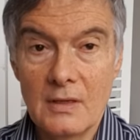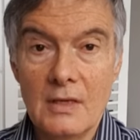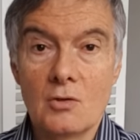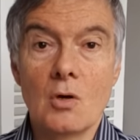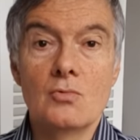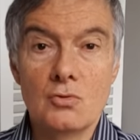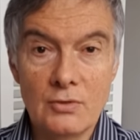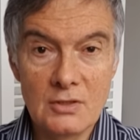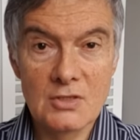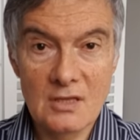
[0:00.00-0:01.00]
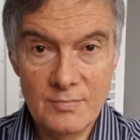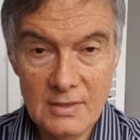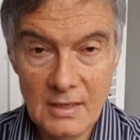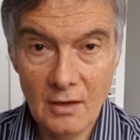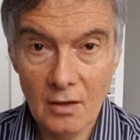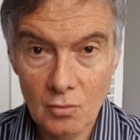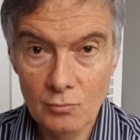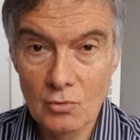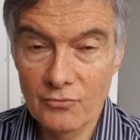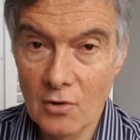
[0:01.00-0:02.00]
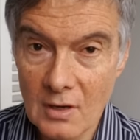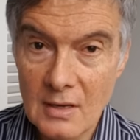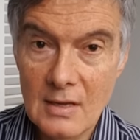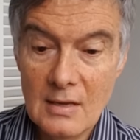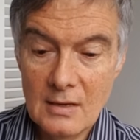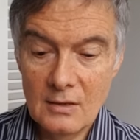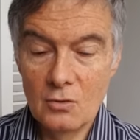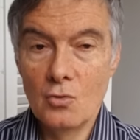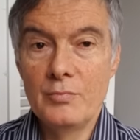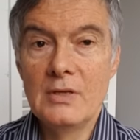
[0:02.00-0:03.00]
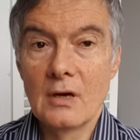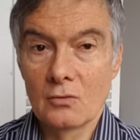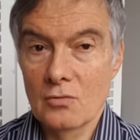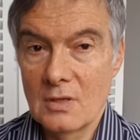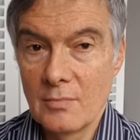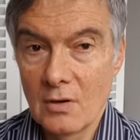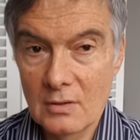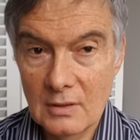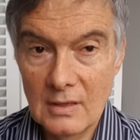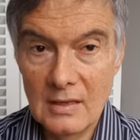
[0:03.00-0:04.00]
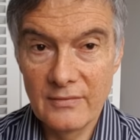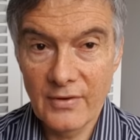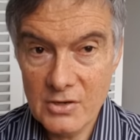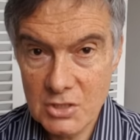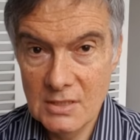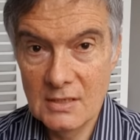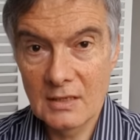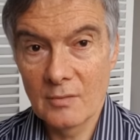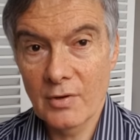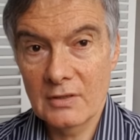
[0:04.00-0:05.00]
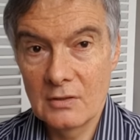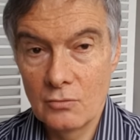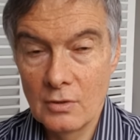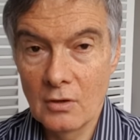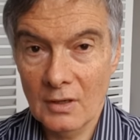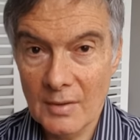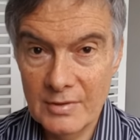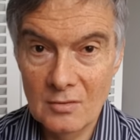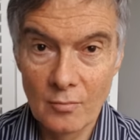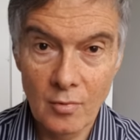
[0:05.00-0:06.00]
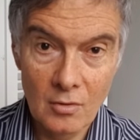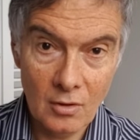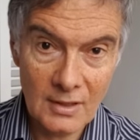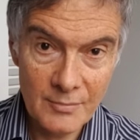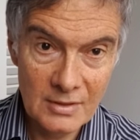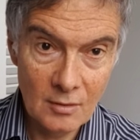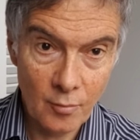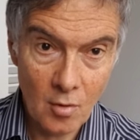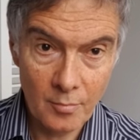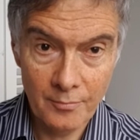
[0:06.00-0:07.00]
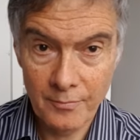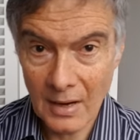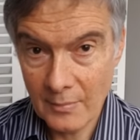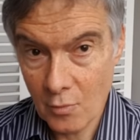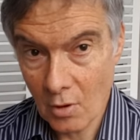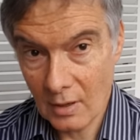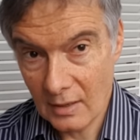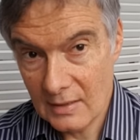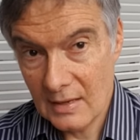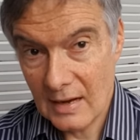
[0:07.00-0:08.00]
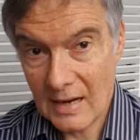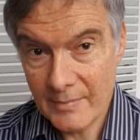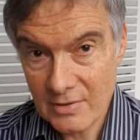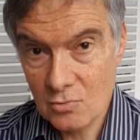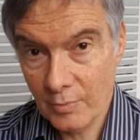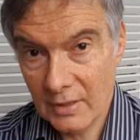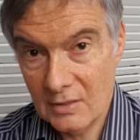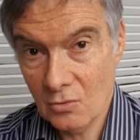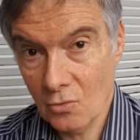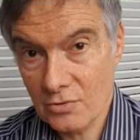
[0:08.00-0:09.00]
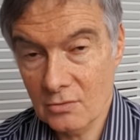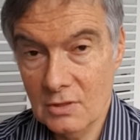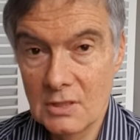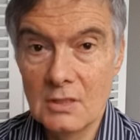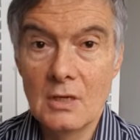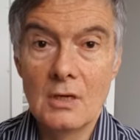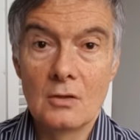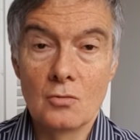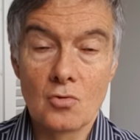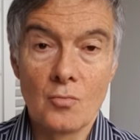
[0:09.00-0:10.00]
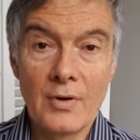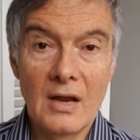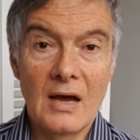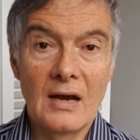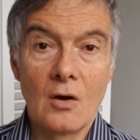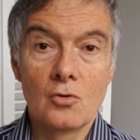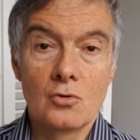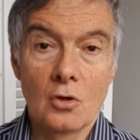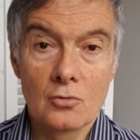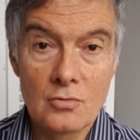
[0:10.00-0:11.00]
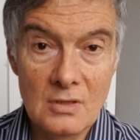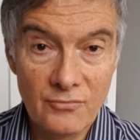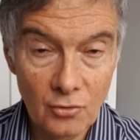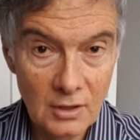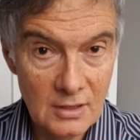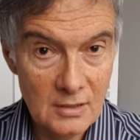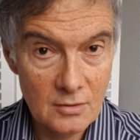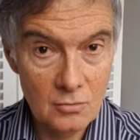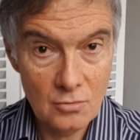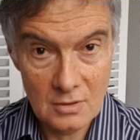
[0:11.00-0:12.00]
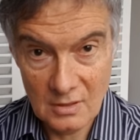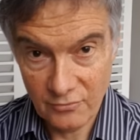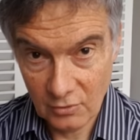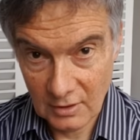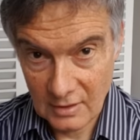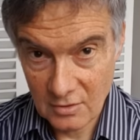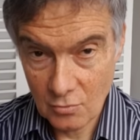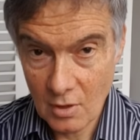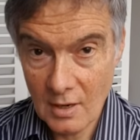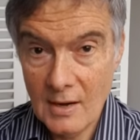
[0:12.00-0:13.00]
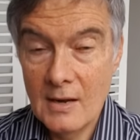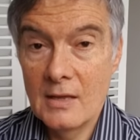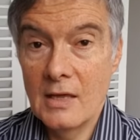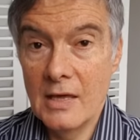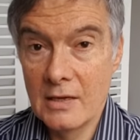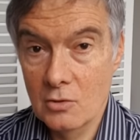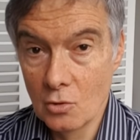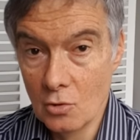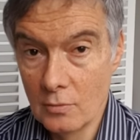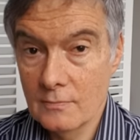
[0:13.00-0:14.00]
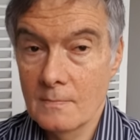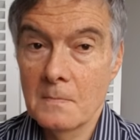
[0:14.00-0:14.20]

Et comme je vous l'ai déjà expliqué un grand nombre de fois, le bilan de ces banques est fragile et qu'en particulier leur capitaux, leur propres par rapport à la, masse de prêts qu'ils ont consentis ne sont pas à la hauteur de ce qu'il faudrait qu'ils soient et que